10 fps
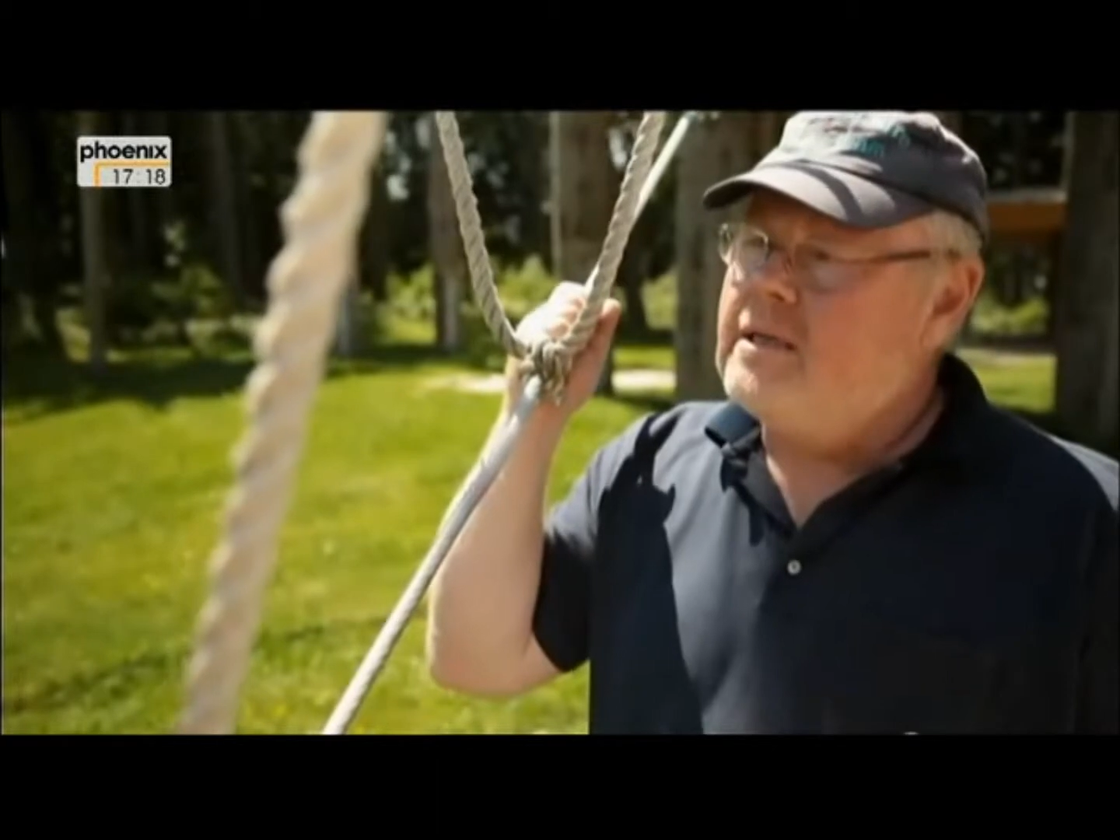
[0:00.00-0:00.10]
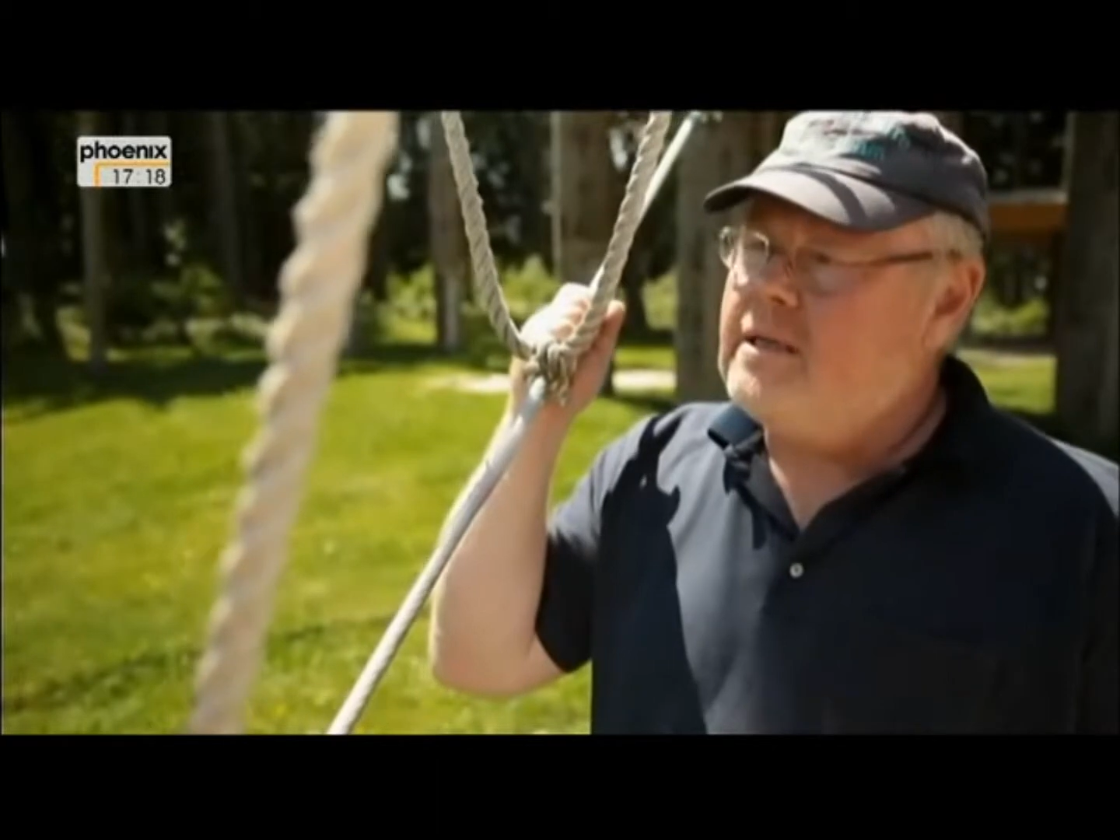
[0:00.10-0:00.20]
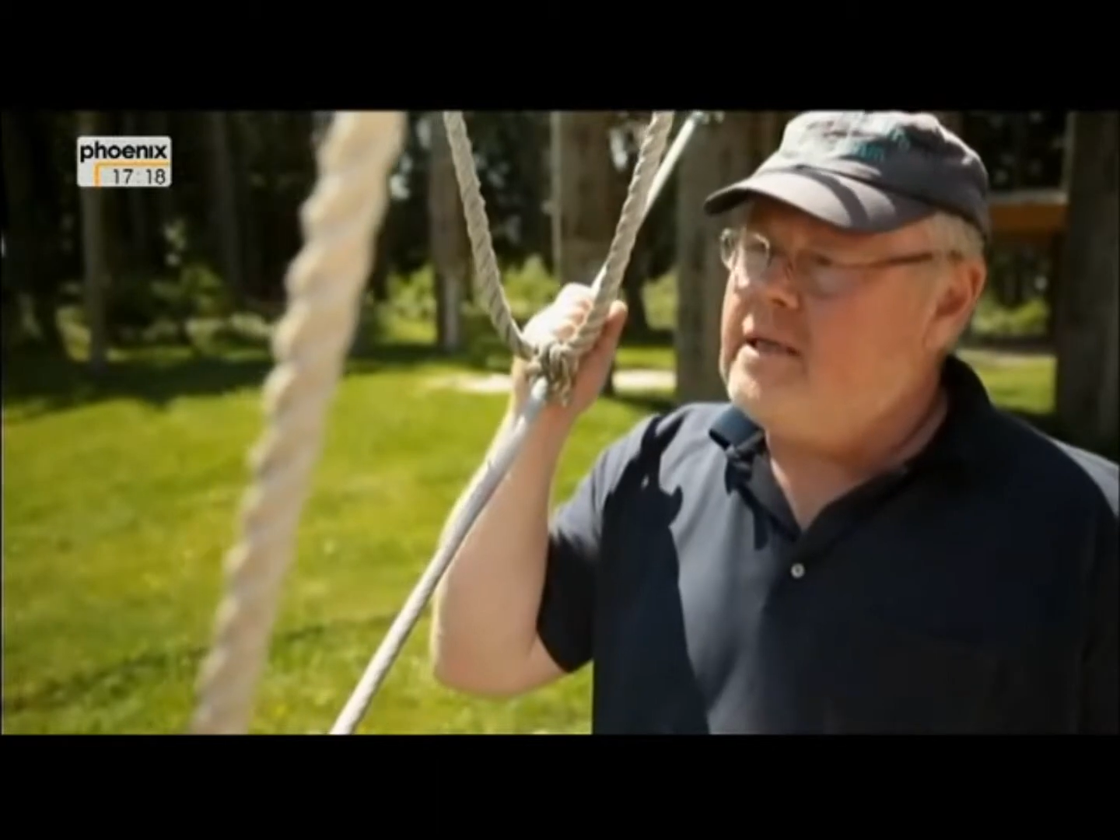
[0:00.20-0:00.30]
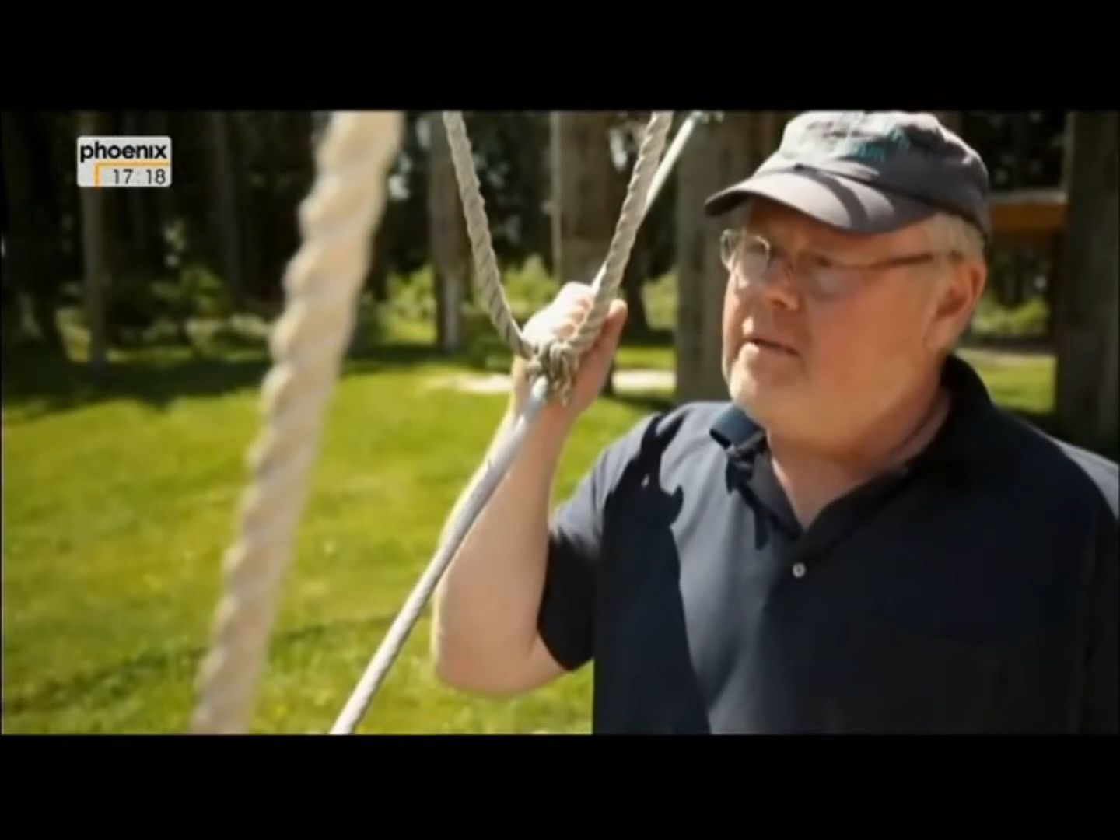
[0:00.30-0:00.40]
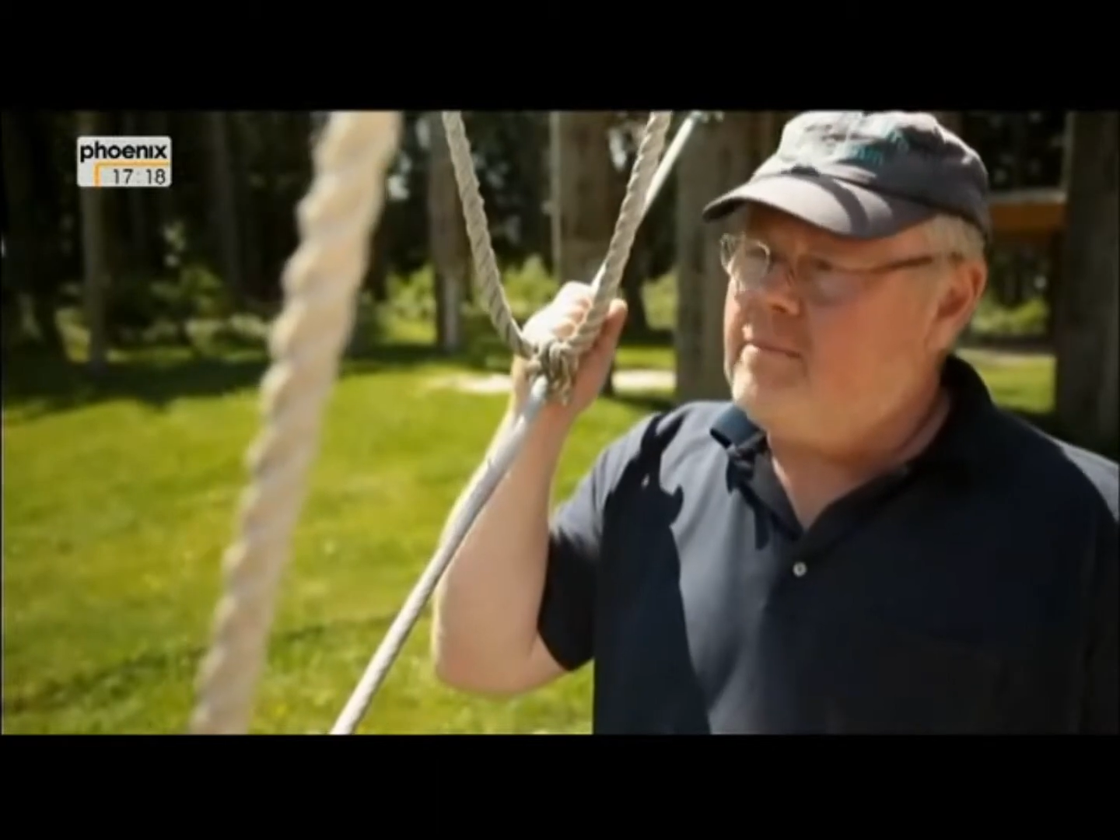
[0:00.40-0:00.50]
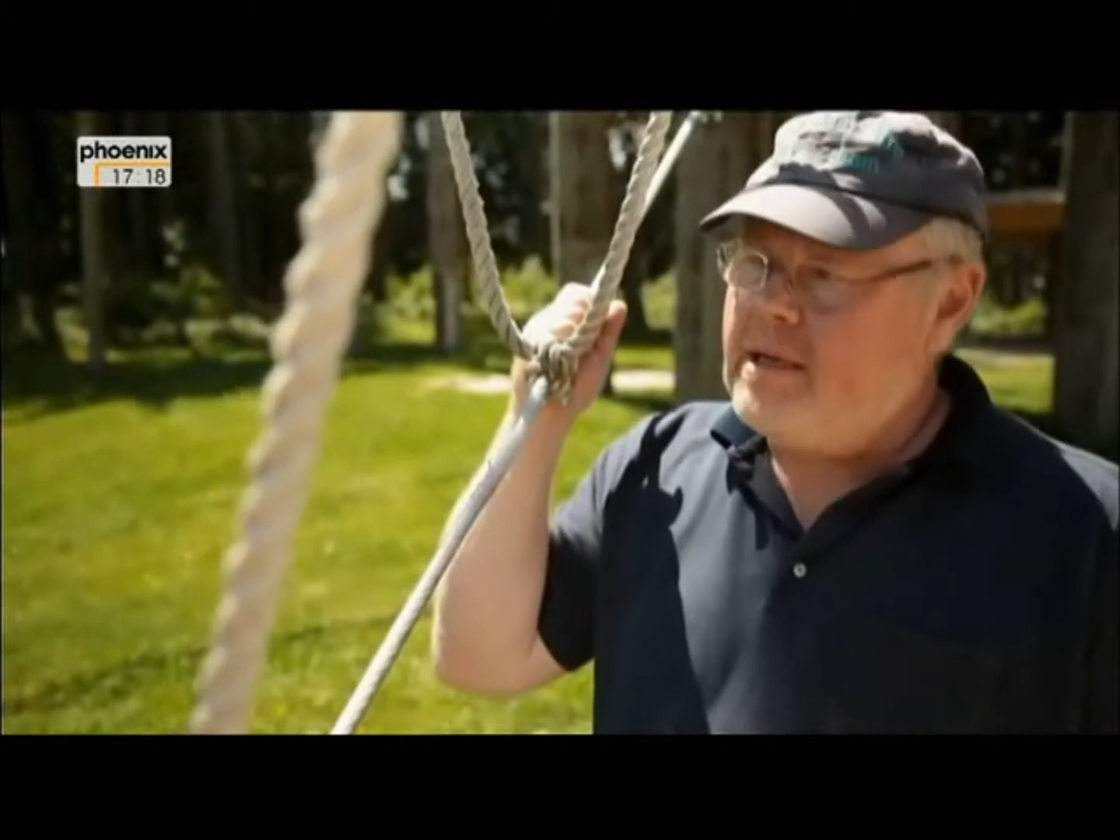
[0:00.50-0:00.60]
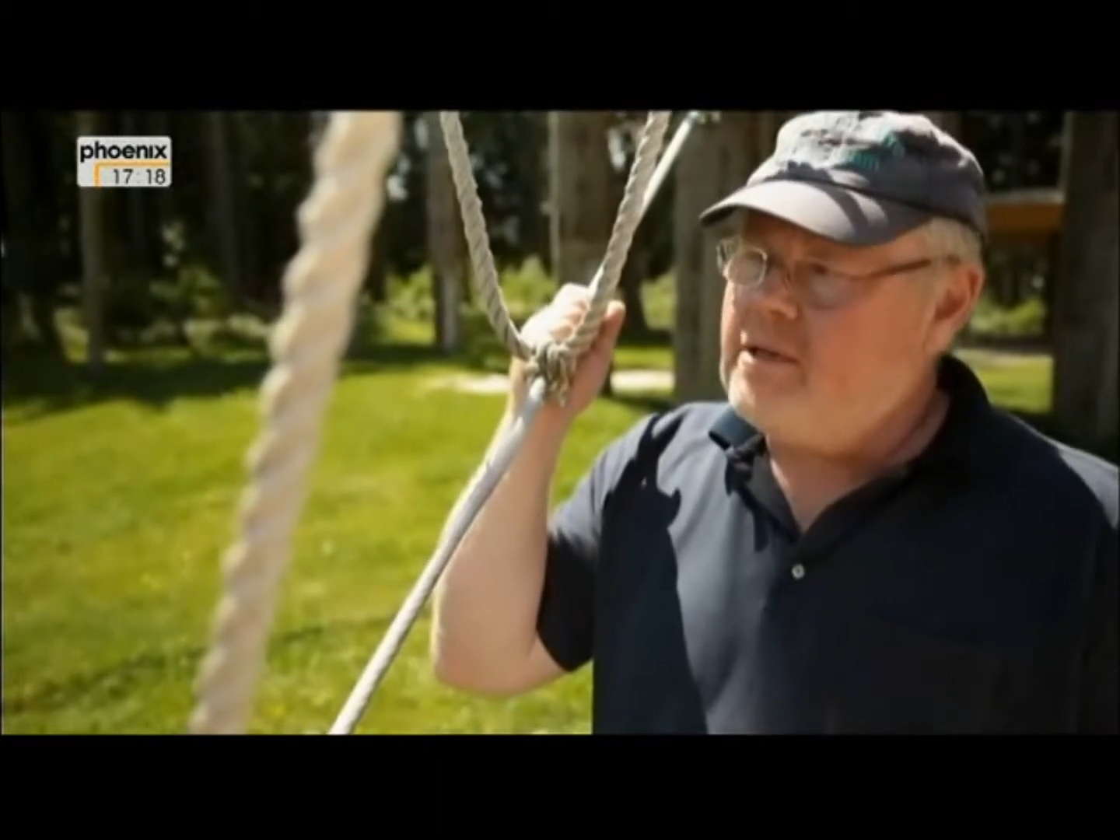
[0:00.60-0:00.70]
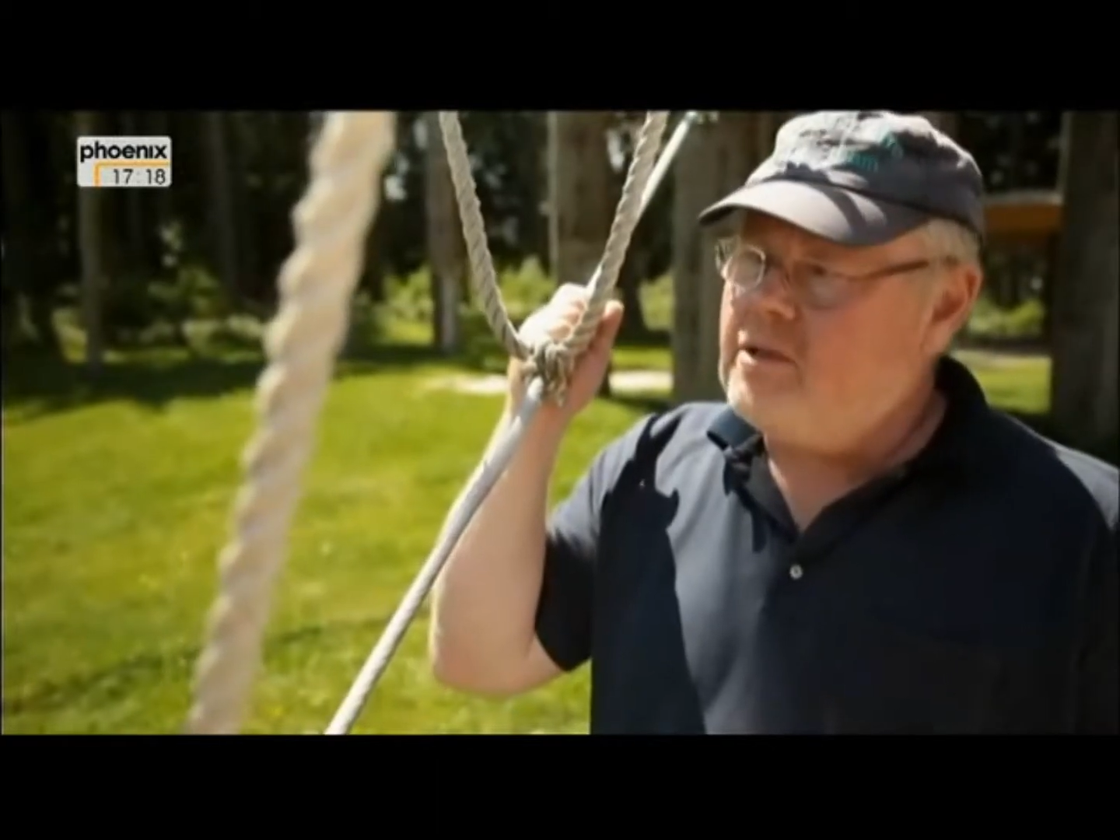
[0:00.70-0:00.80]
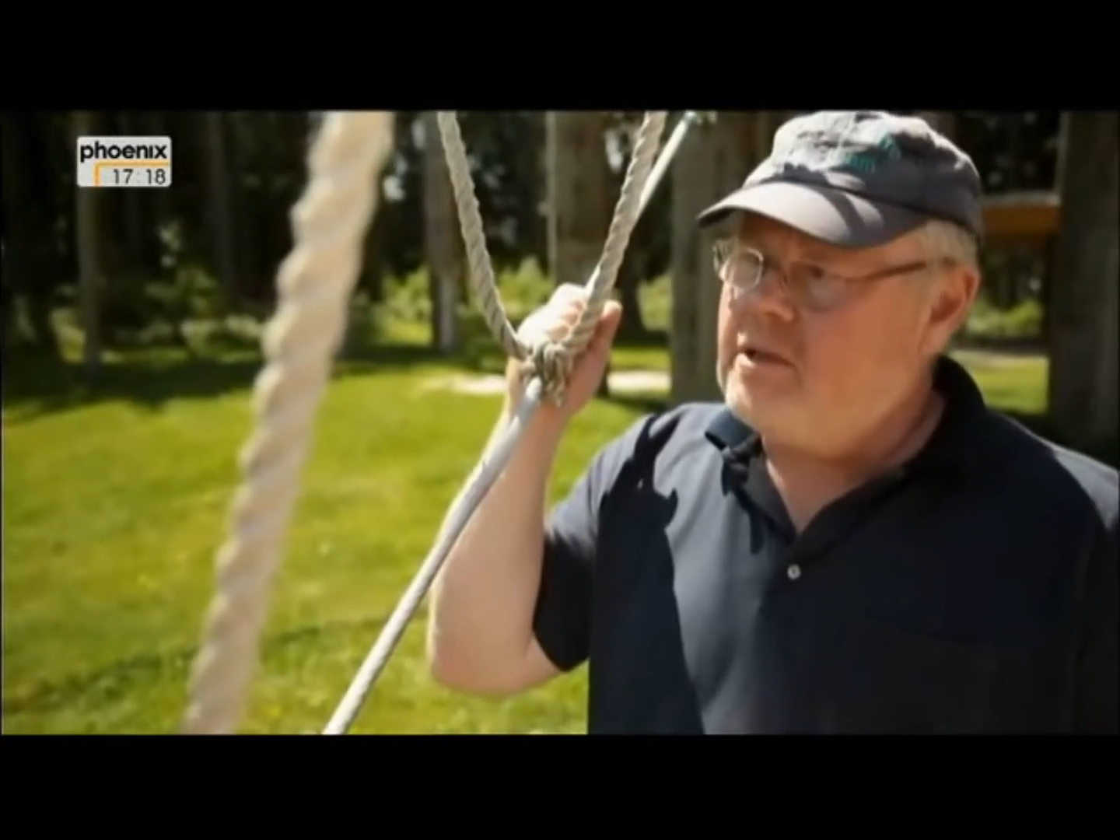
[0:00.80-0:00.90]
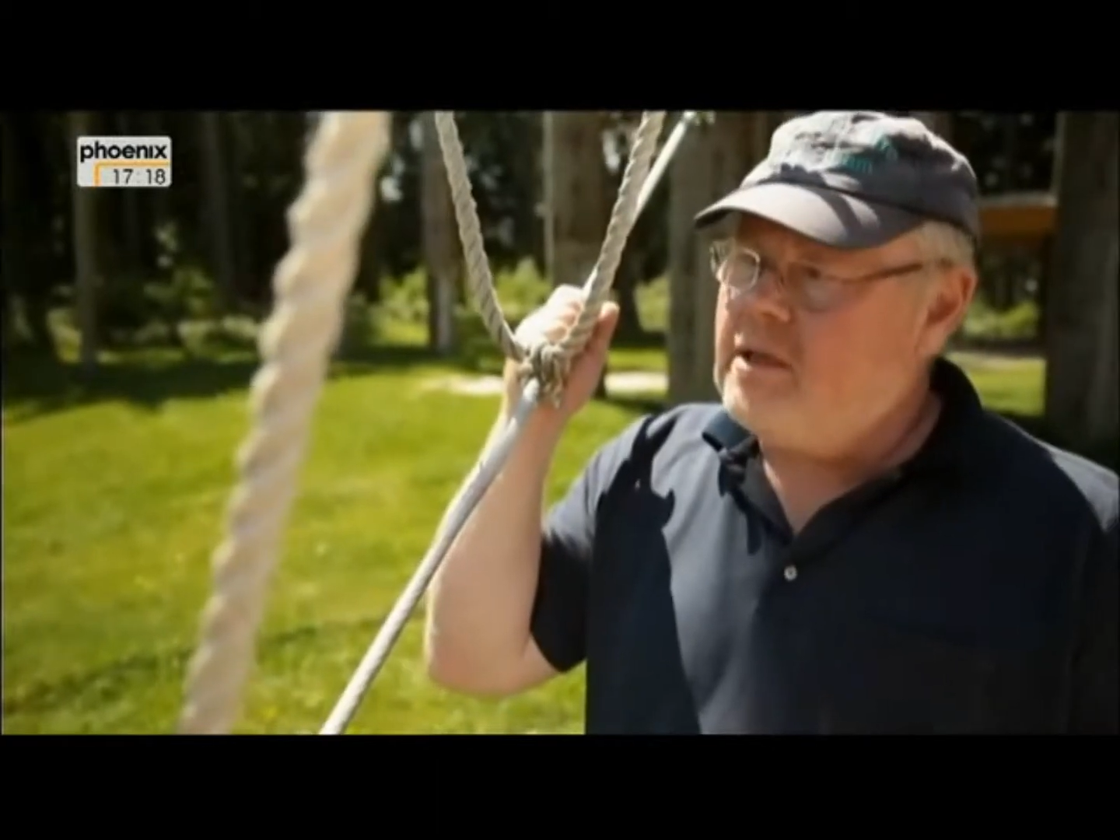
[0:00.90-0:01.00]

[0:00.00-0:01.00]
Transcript: sind Menschen,